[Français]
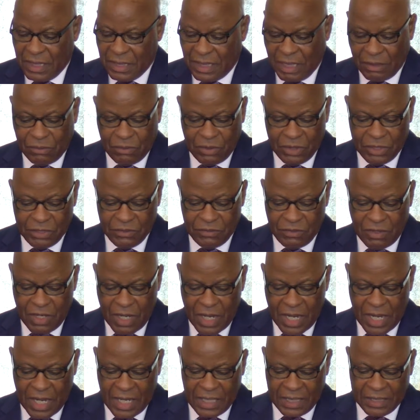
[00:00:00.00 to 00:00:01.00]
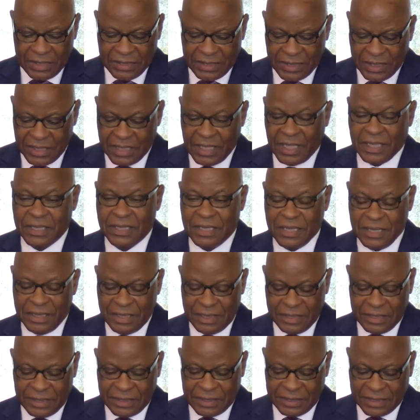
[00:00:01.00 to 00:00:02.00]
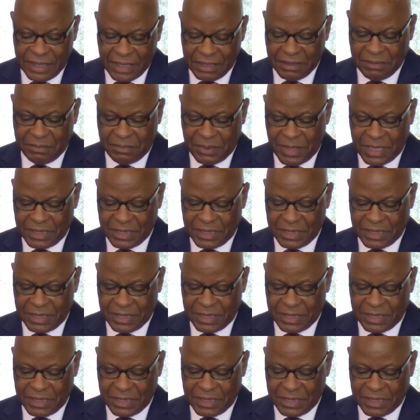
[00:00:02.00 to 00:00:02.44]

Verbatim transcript: La Côte d'Ivoire a ainsi gagné 5